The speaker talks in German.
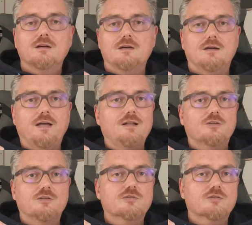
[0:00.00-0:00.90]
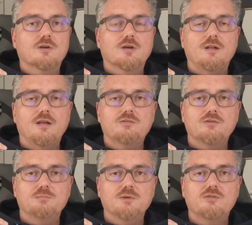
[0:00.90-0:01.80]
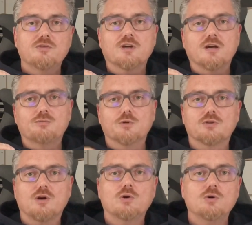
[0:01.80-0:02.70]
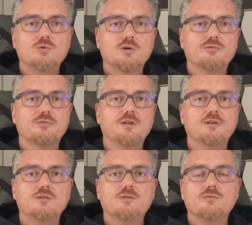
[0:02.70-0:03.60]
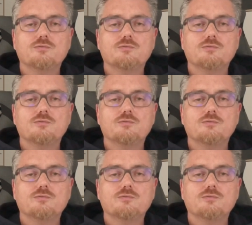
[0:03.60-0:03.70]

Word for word: Ähnliches lässt sich mit Sicherheit für Taucheruhren finden,